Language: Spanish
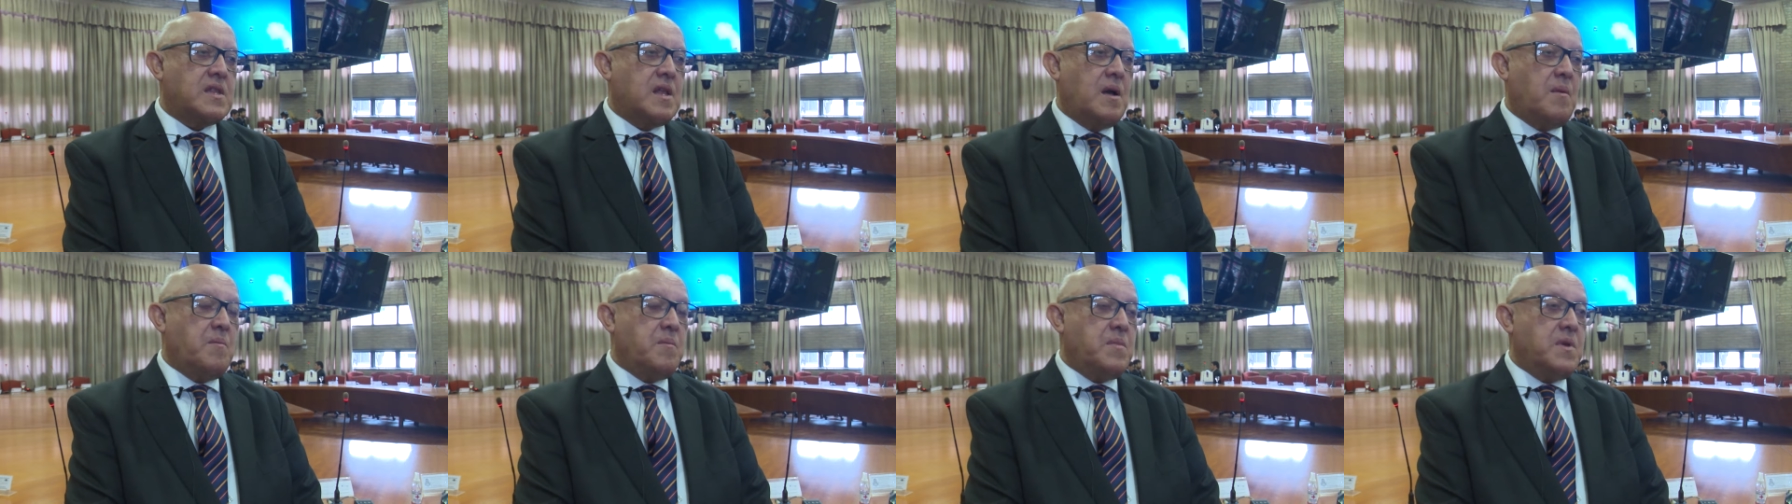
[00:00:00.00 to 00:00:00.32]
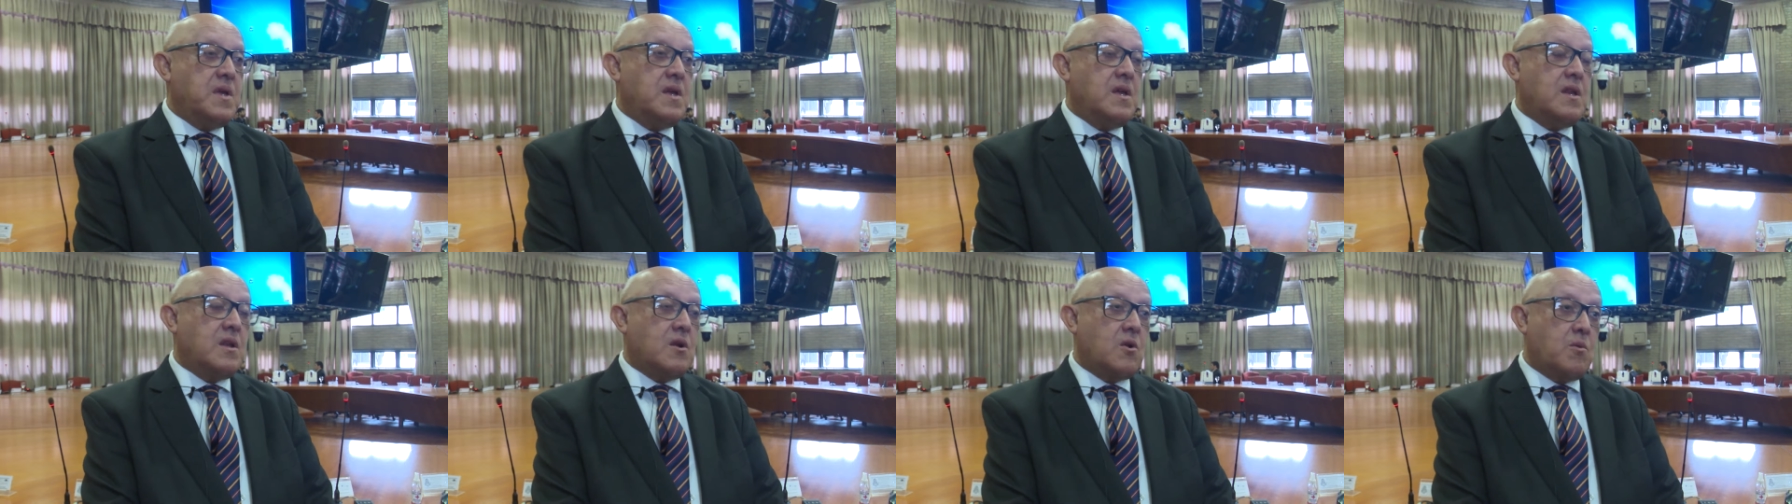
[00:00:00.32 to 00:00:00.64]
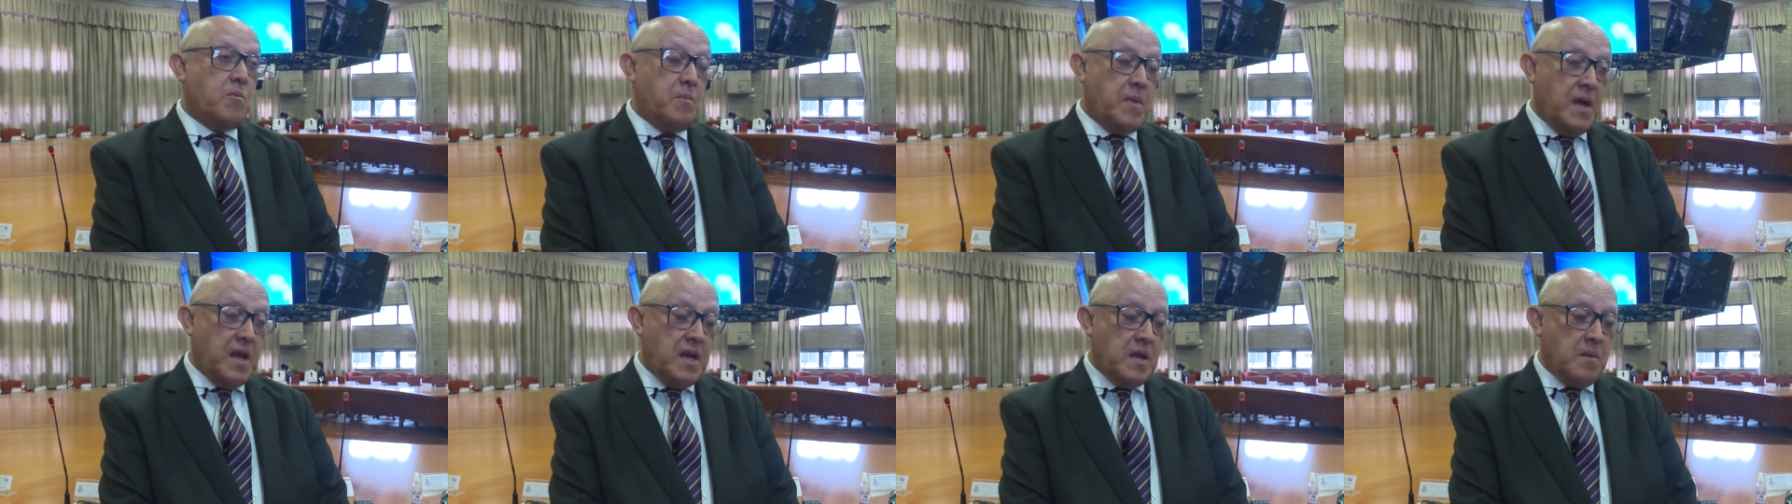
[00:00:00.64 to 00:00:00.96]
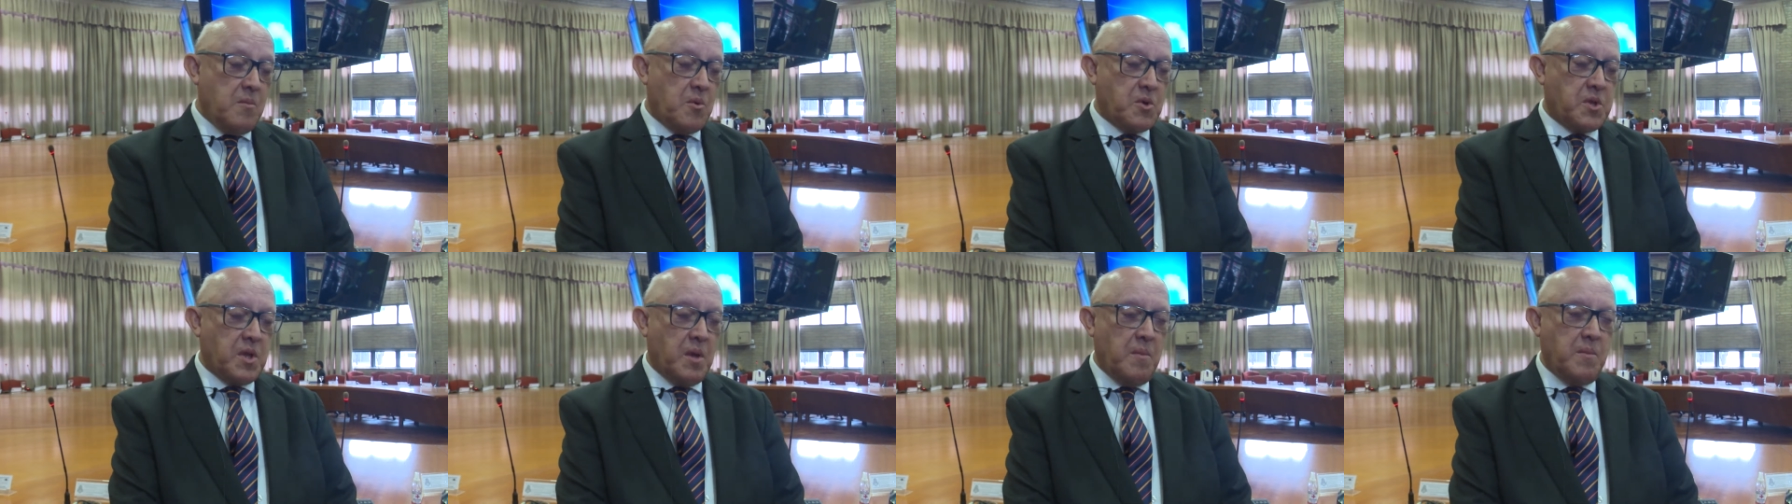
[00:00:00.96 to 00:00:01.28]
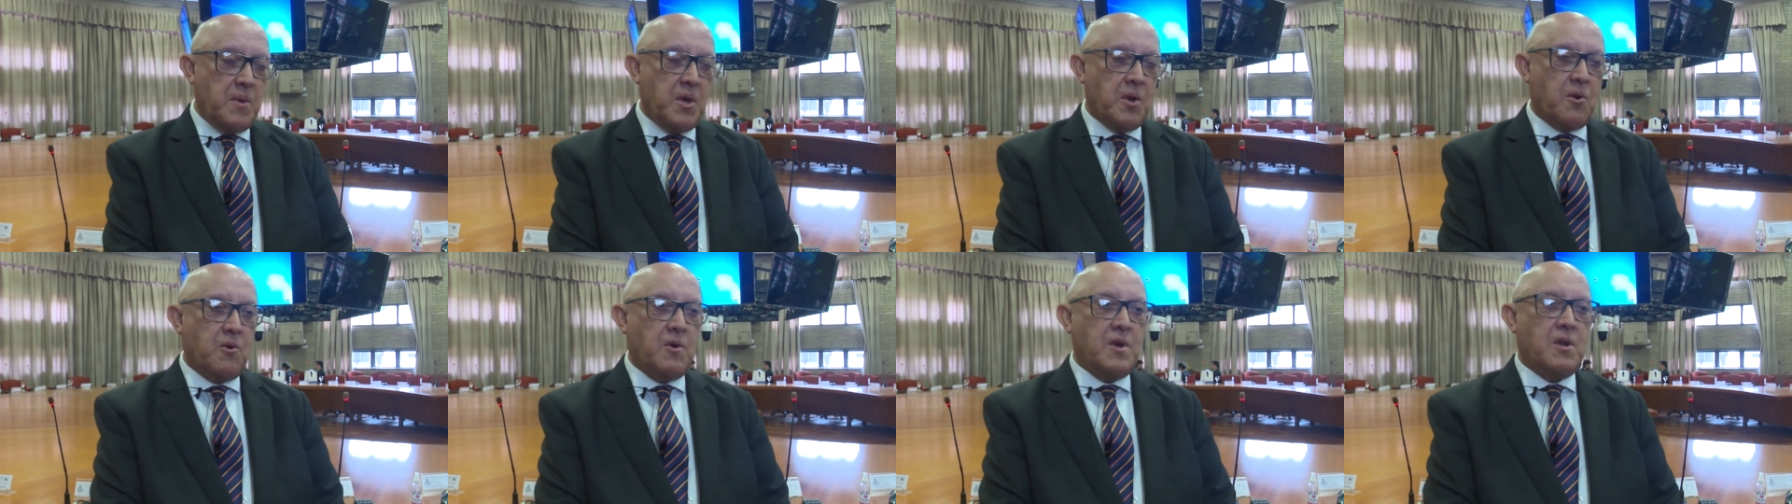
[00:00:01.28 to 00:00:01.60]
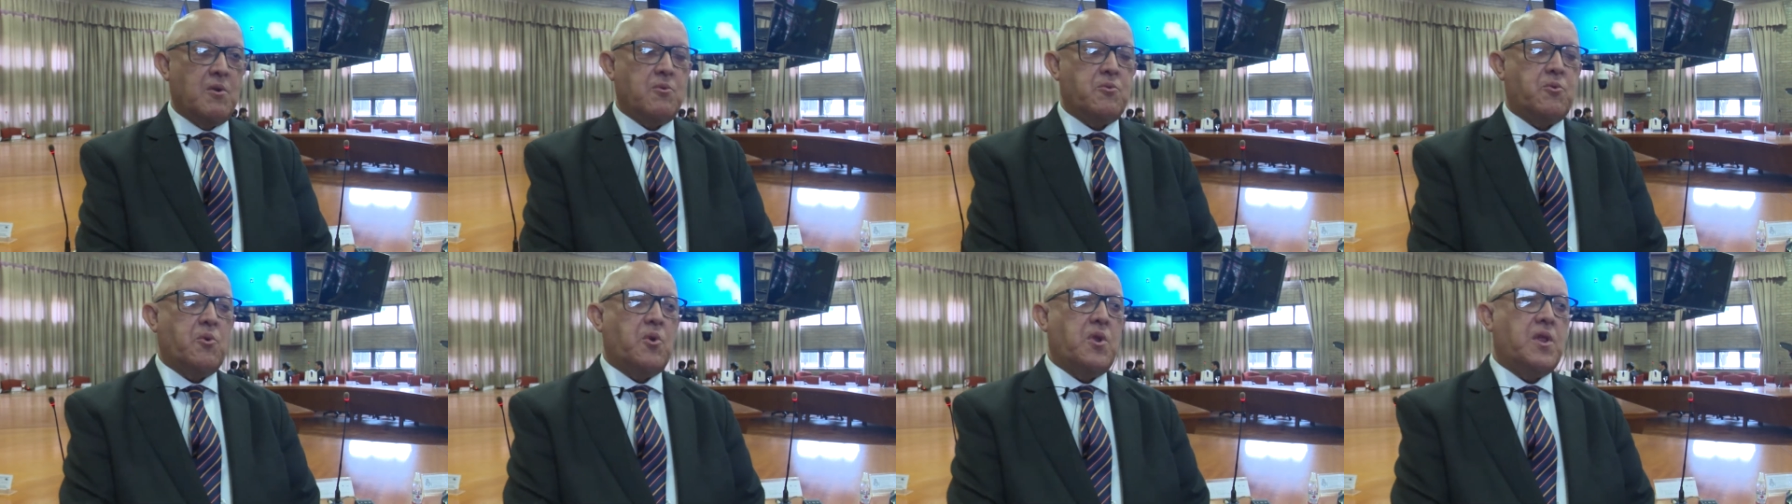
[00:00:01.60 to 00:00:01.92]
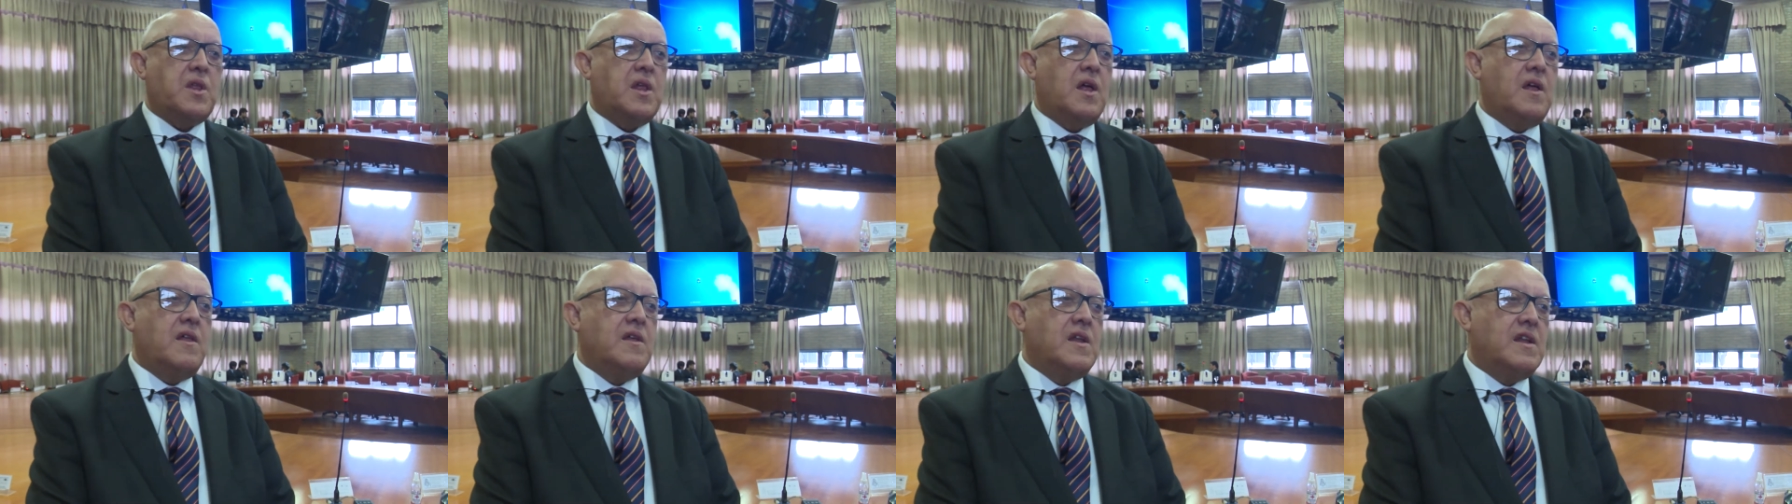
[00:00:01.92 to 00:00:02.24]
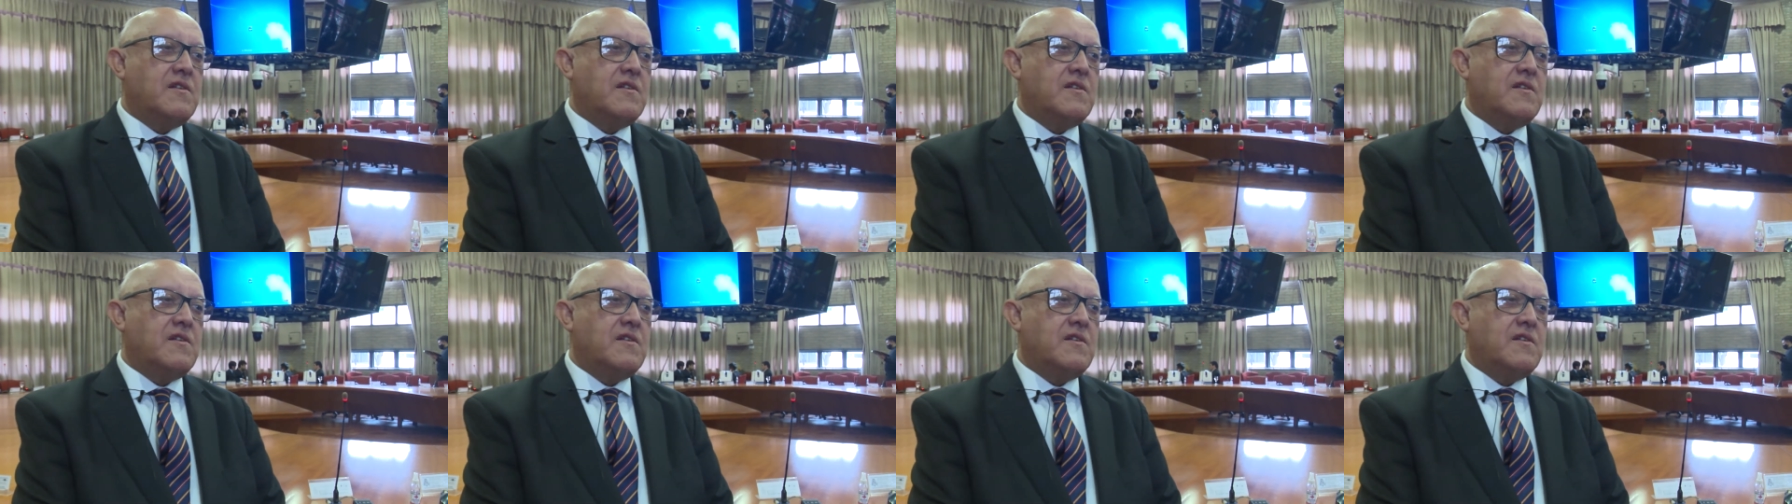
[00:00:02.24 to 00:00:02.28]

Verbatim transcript: también, venimos también con autoridades